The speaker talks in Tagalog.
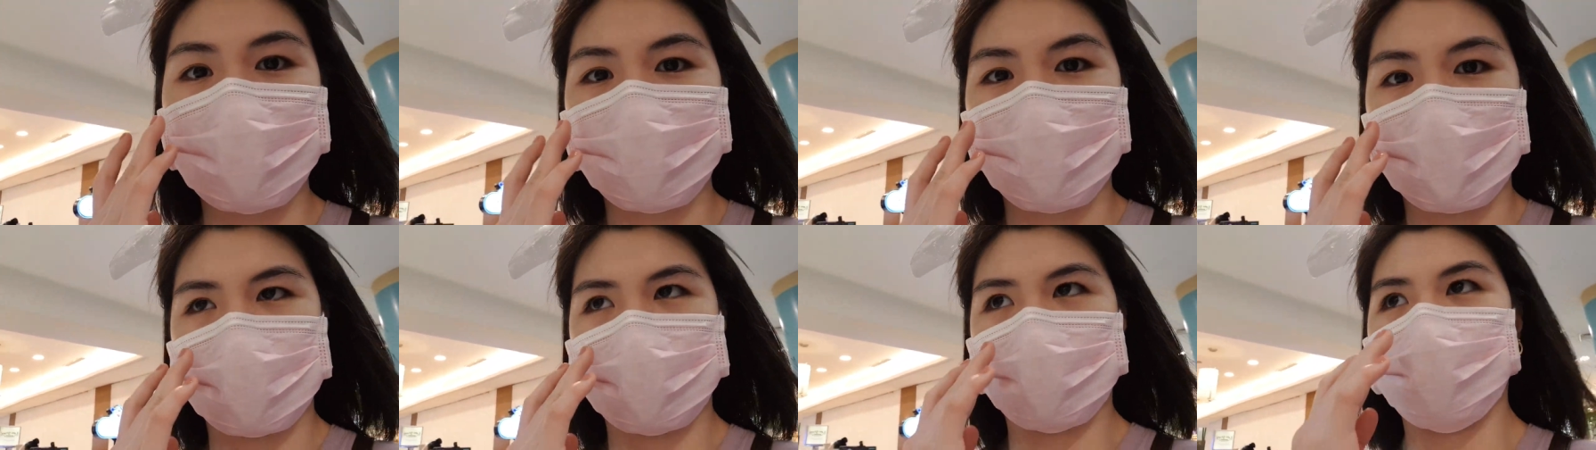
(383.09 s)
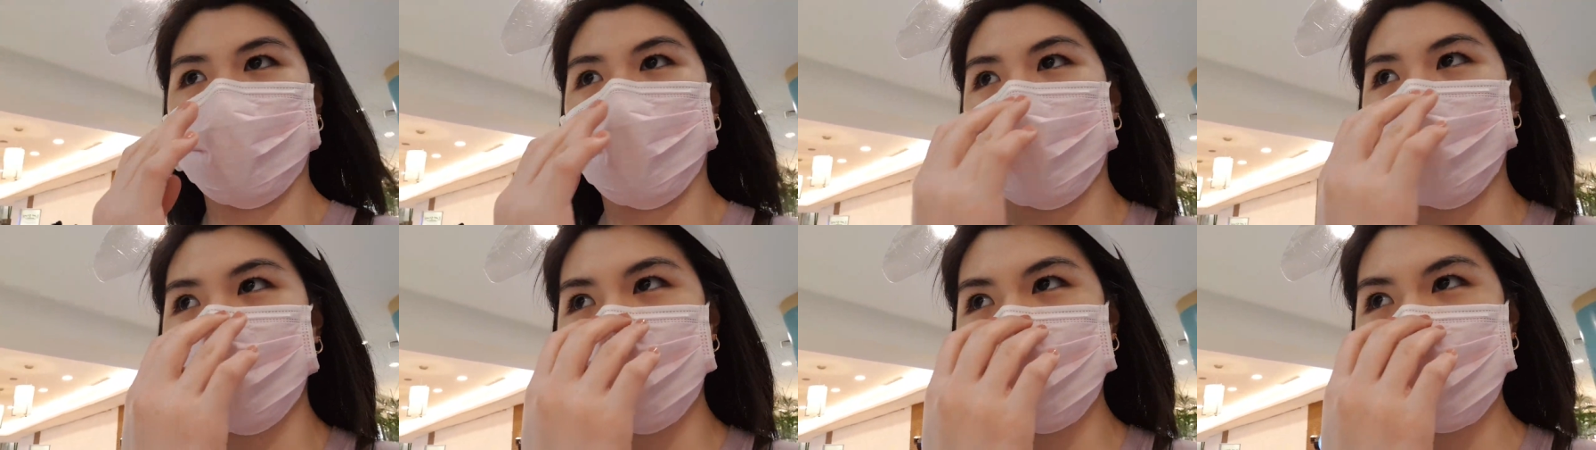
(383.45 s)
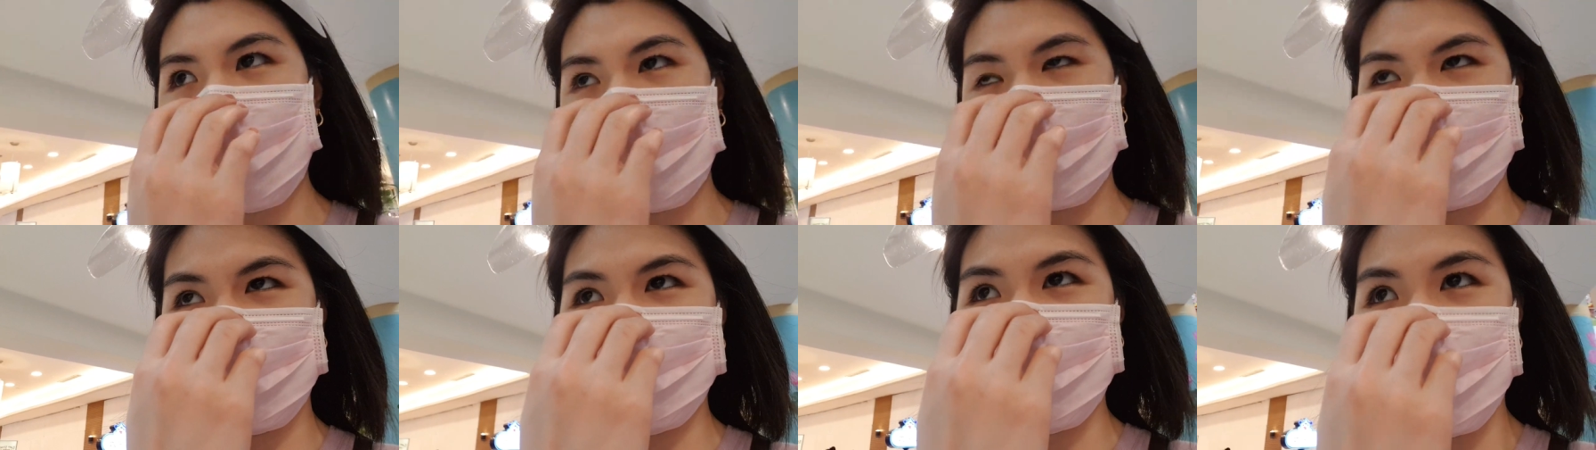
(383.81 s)
mushrooms
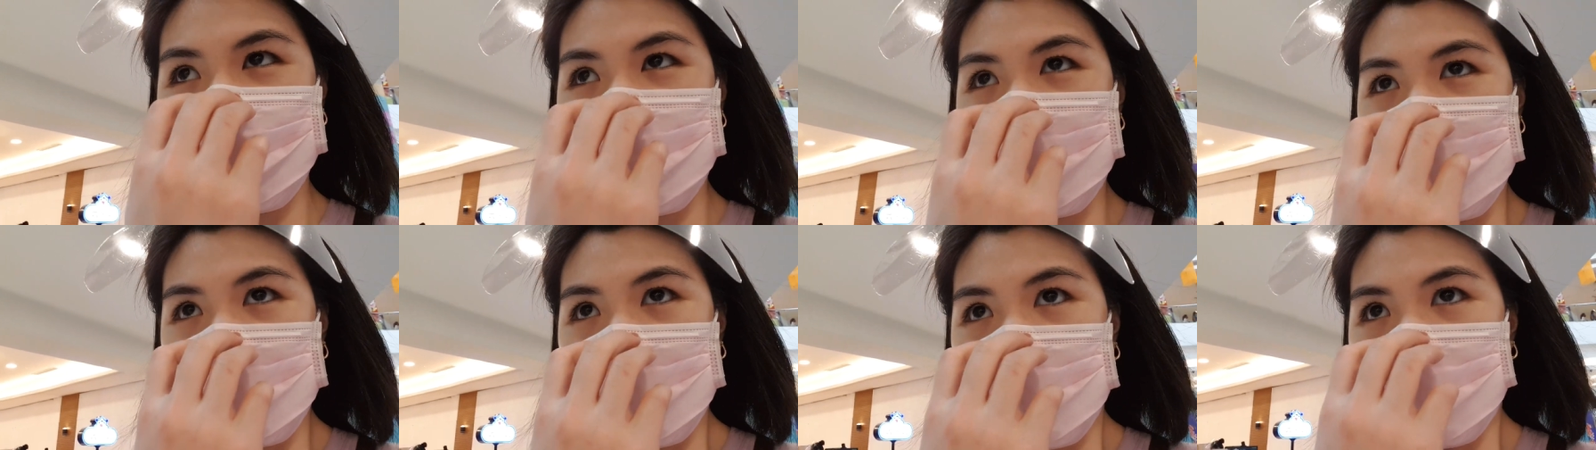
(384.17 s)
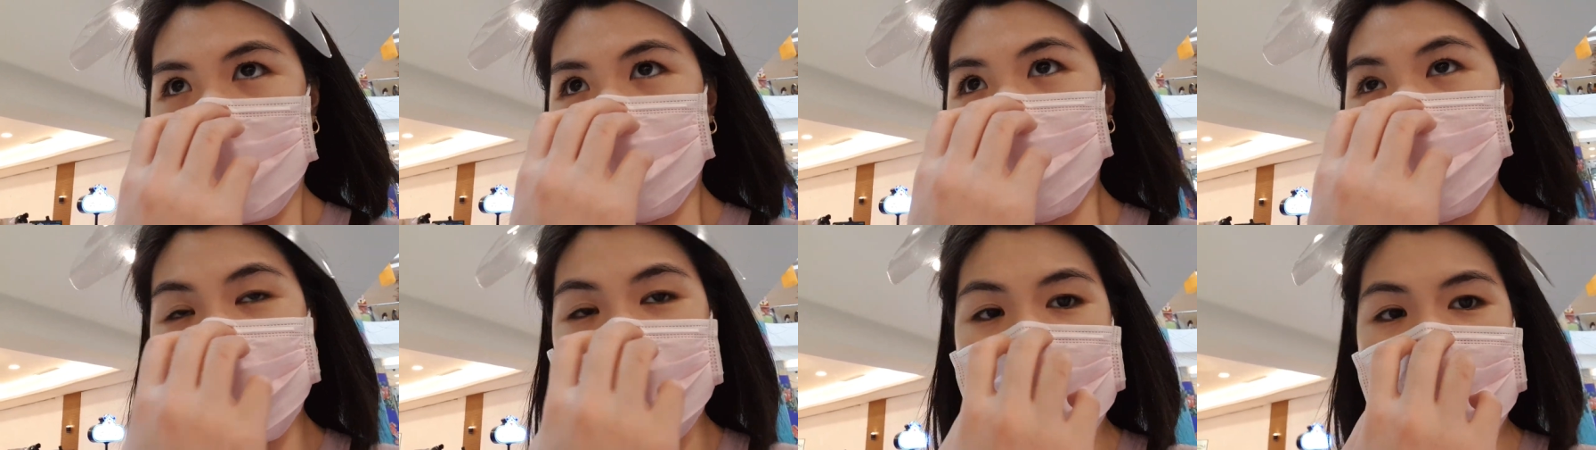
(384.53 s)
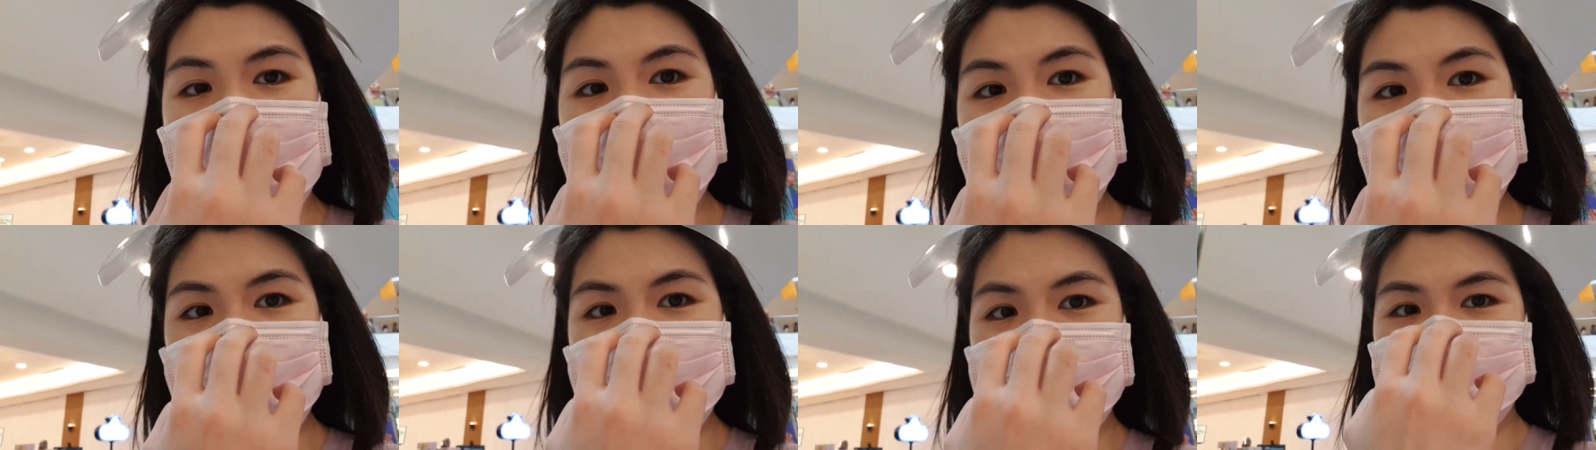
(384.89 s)
and
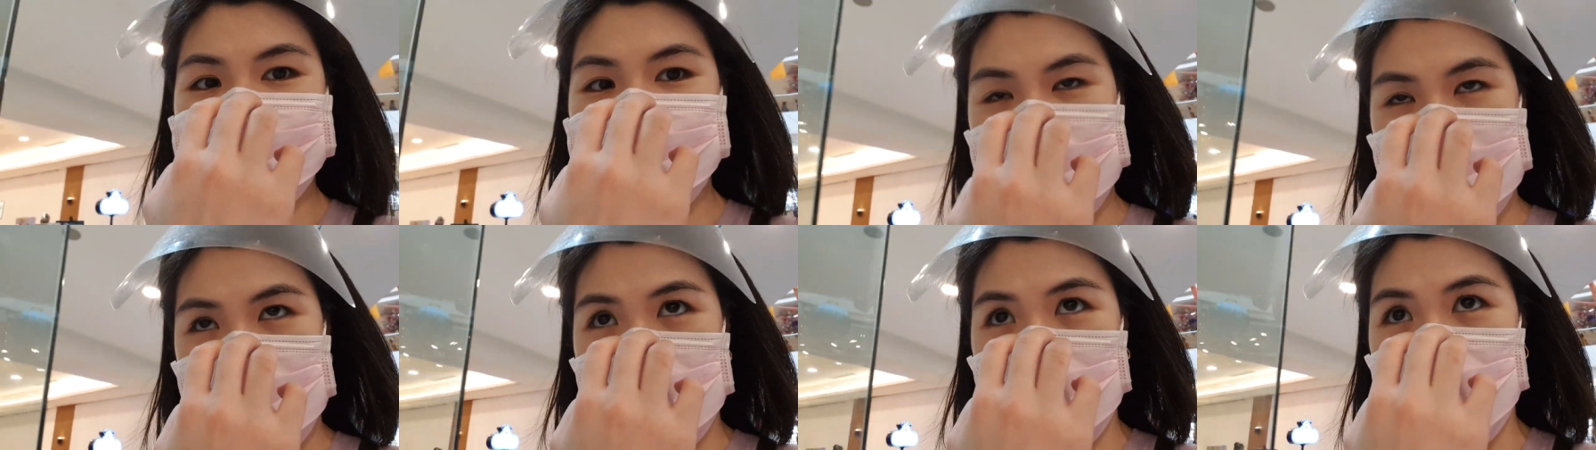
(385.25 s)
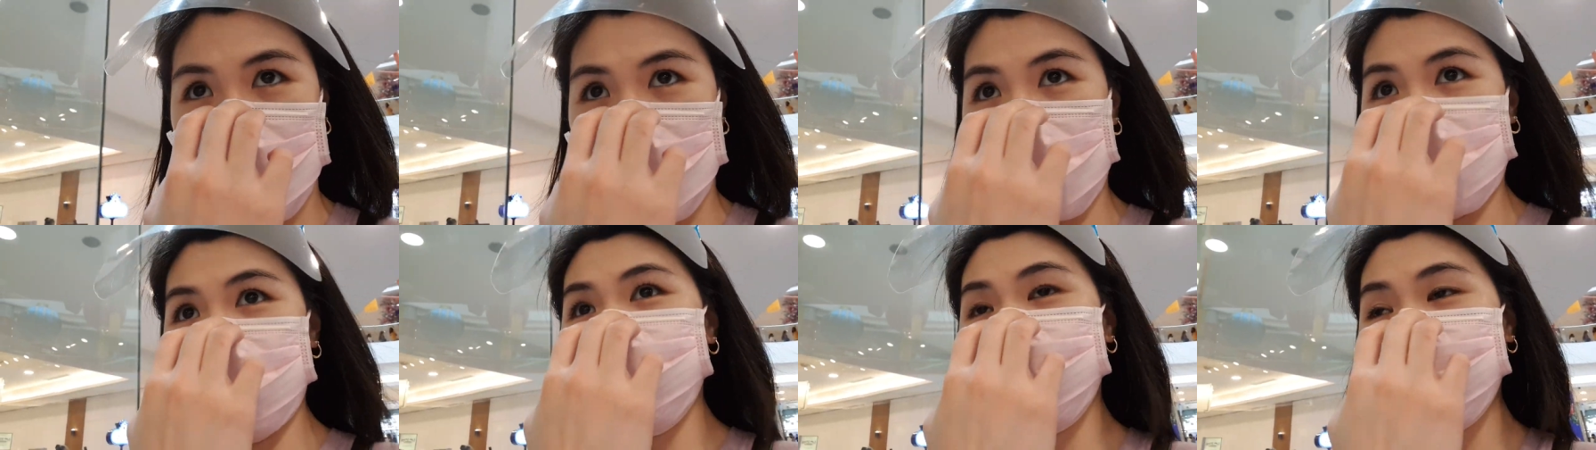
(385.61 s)
bread. So,